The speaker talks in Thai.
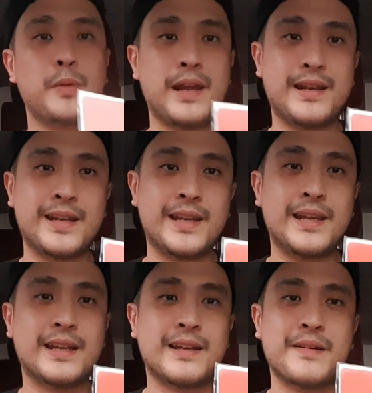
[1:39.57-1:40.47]
ริเวณนี้
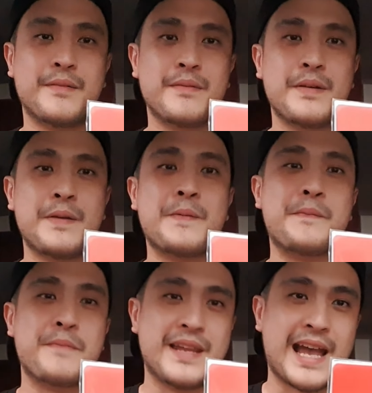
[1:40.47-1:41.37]

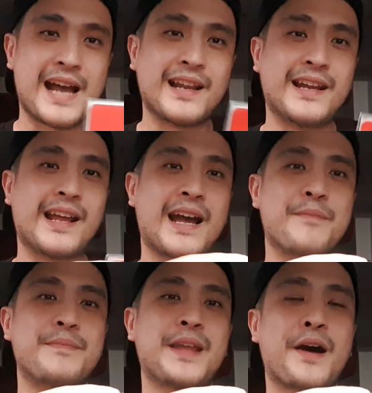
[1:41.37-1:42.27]
ไม่ยากเลยนะครับ
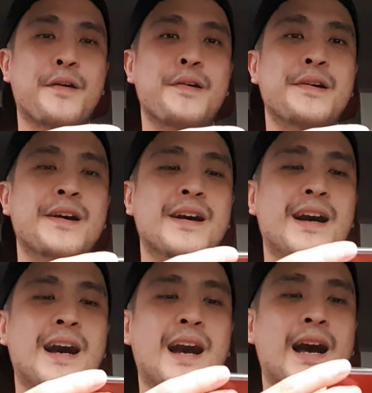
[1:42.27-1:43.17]
เดี๋ยว
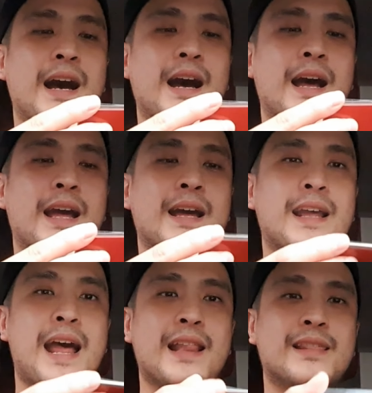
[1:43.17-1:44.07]

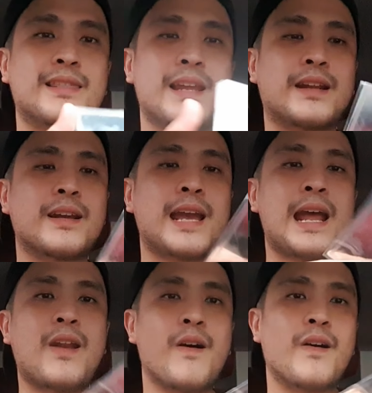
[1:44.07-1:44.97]
การติดก็แค่
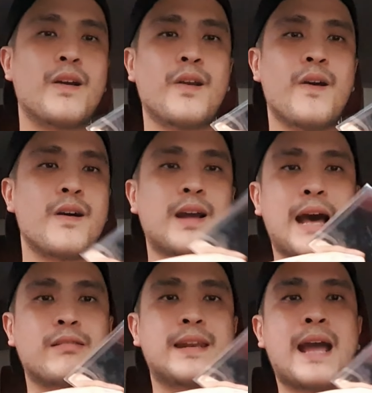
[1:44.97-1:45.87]
หลอกลอกกา
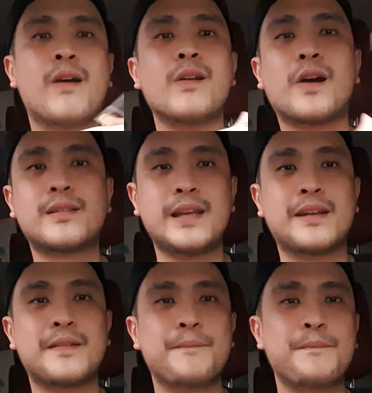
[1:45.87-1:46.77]
วสีแดงออก แล้วก็ติด
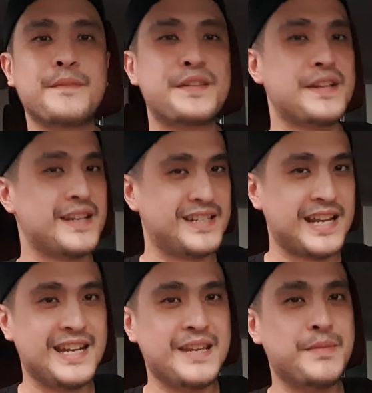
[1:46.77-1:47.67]
ใช้
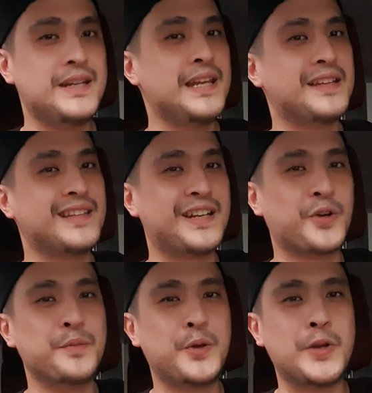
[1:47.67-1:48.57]
ดีไม่ดีติดท
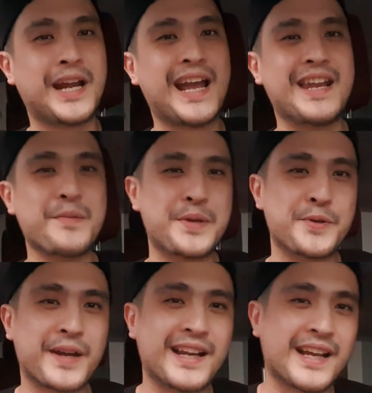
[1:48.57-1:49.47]
นไม่ทนยังไง เดี๋ยวไปดู
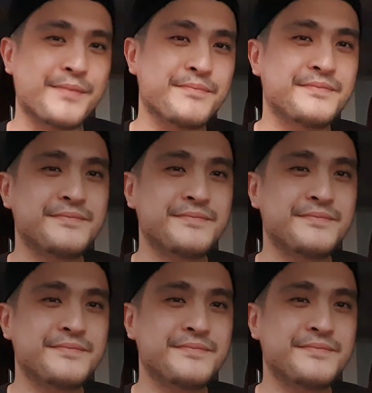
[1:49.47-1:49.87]
กันครับ